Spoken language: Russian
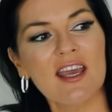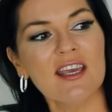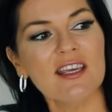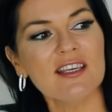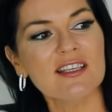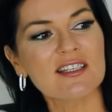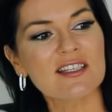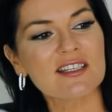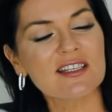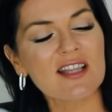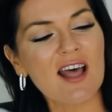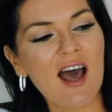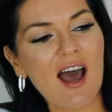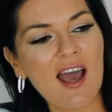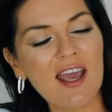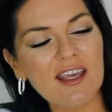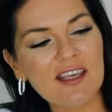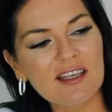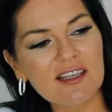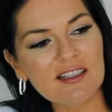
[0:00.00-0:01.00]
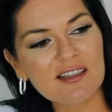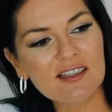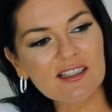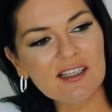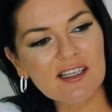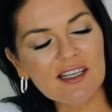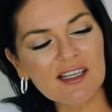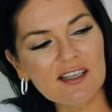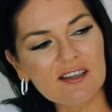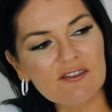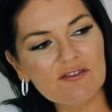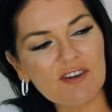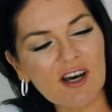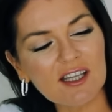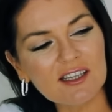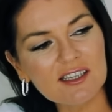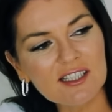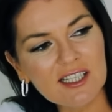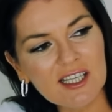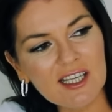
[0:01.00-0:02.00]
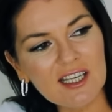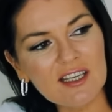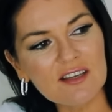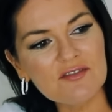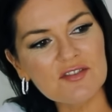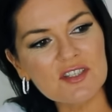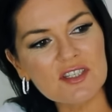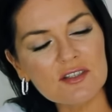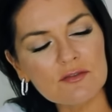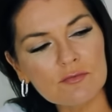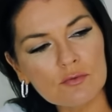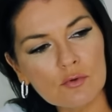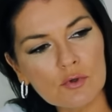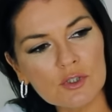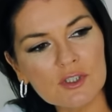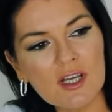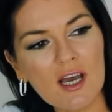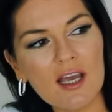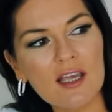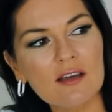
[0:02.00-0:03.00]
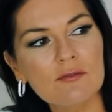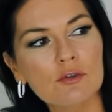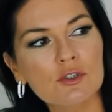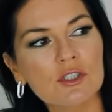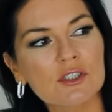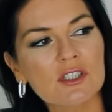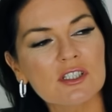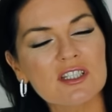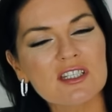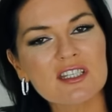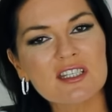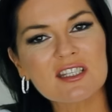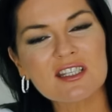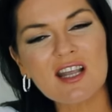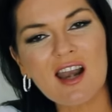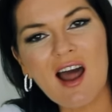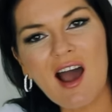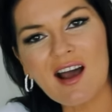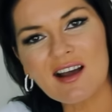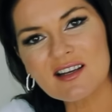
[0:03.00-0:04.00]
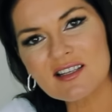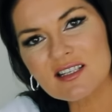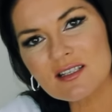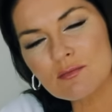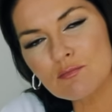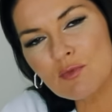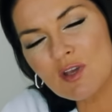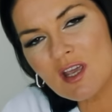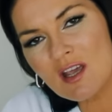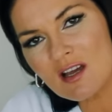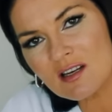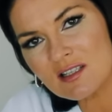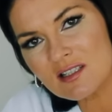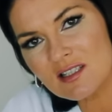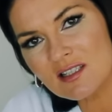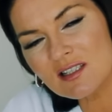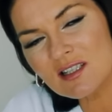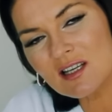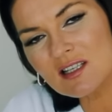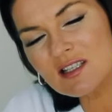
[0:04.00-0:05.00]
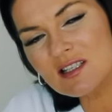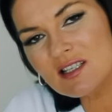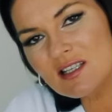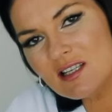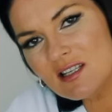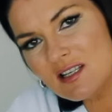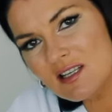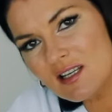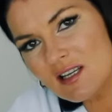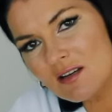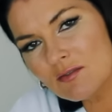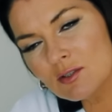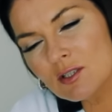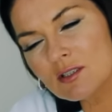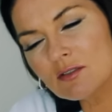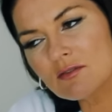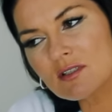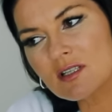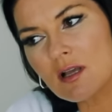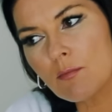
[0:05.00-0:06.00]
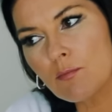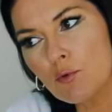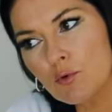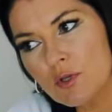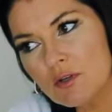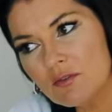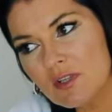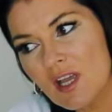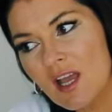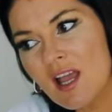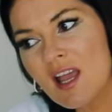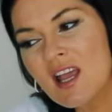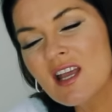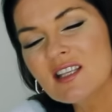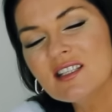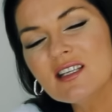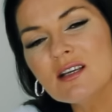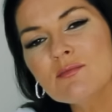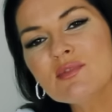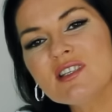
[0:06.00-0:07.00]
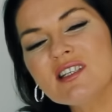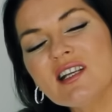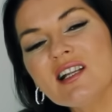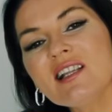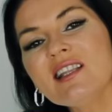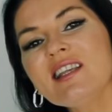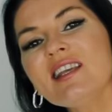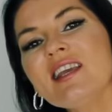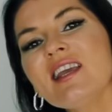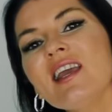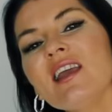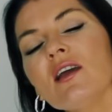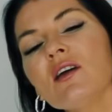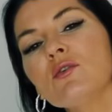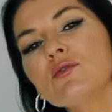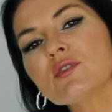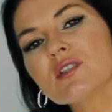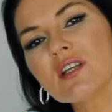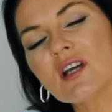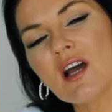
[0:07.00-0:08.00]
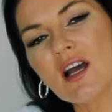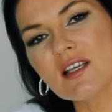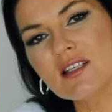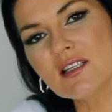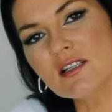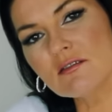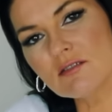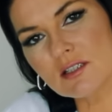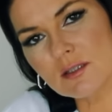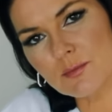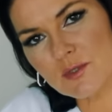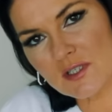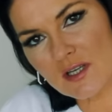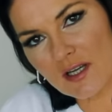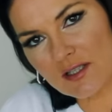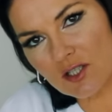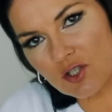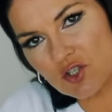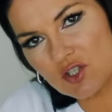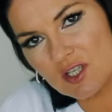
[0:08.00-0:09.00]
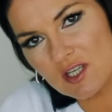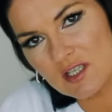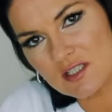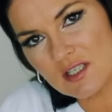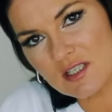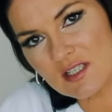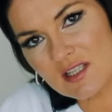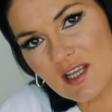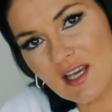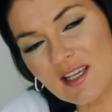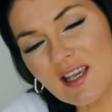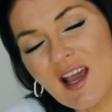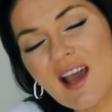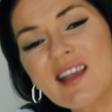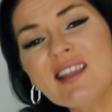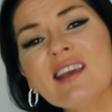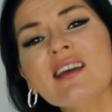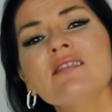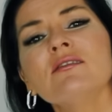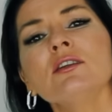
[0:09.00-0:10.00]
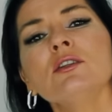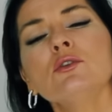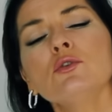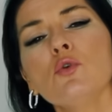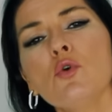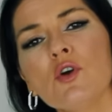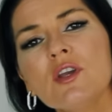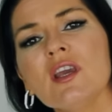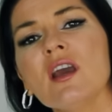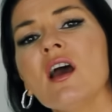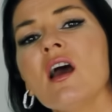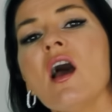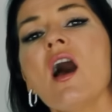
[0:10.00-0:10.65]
и сна, и еды, и воды, и всего, да, и вот этот страх смерти, насилия, вот этого запугивания, тем сильнее он заходил в это психотическое состояние в итоге,